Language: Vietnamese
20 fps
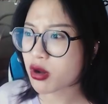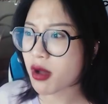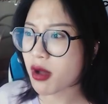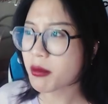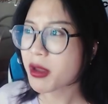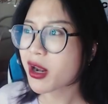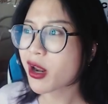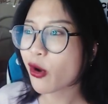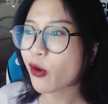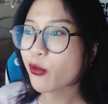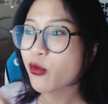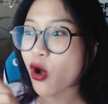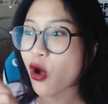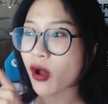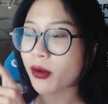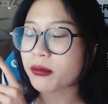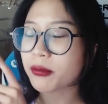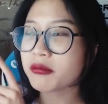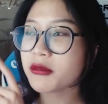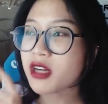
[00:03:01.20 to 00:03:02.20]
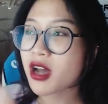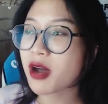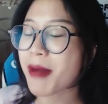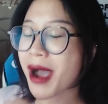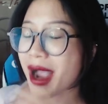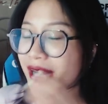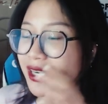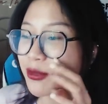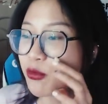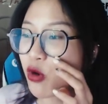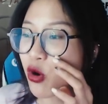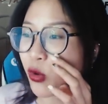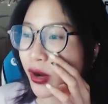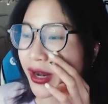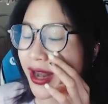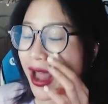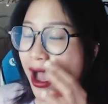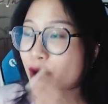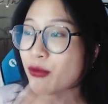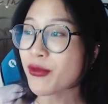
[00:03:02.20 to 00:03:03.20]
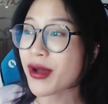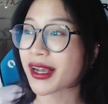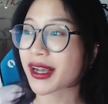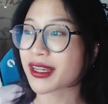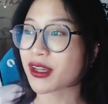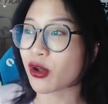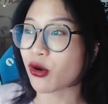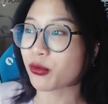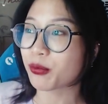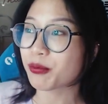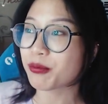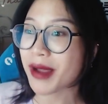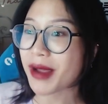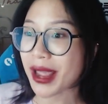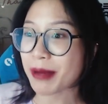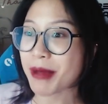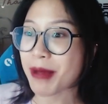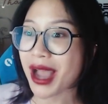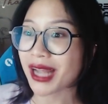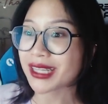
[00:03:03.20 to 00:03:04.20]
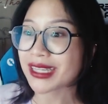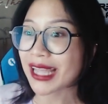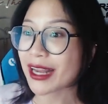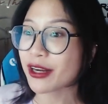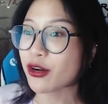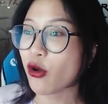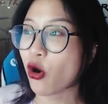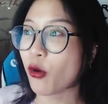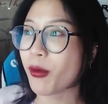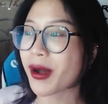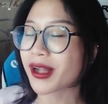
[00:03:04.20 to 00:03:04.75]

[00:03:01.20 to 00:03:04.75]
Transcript: bạn biết là hôm nọ đưa bà ấy đi mua quần áo mà kiểu kiểu mẹ bà ấy thay đồ bà ấy